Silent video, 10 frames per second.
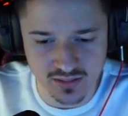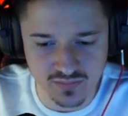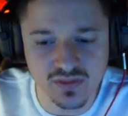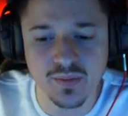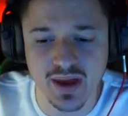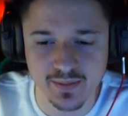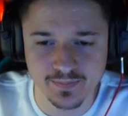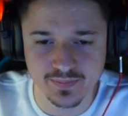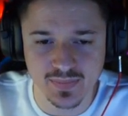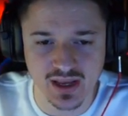Vabbè,
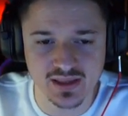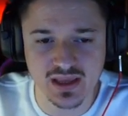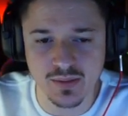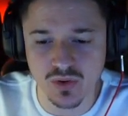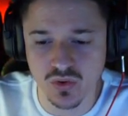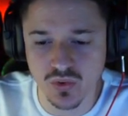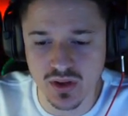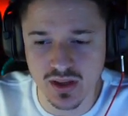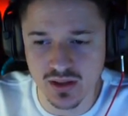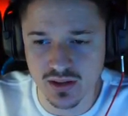andiamo
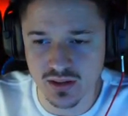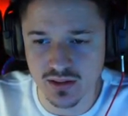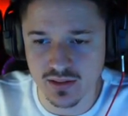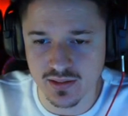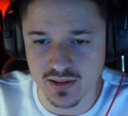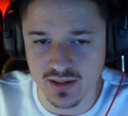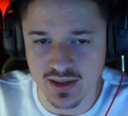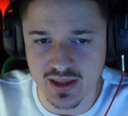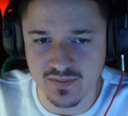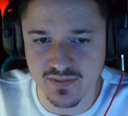qui
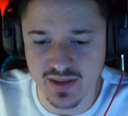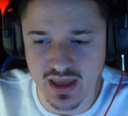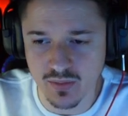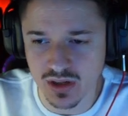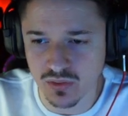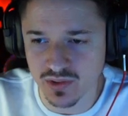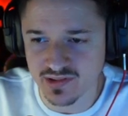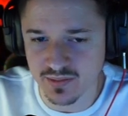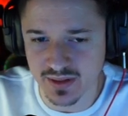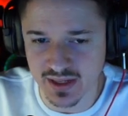e vediamolo in
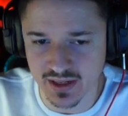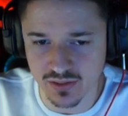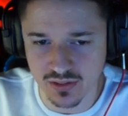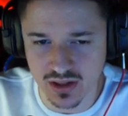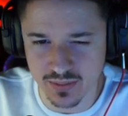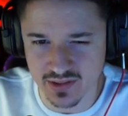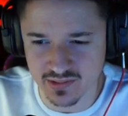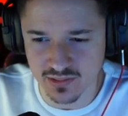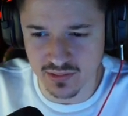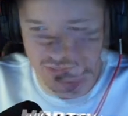questa maniera, non capisco.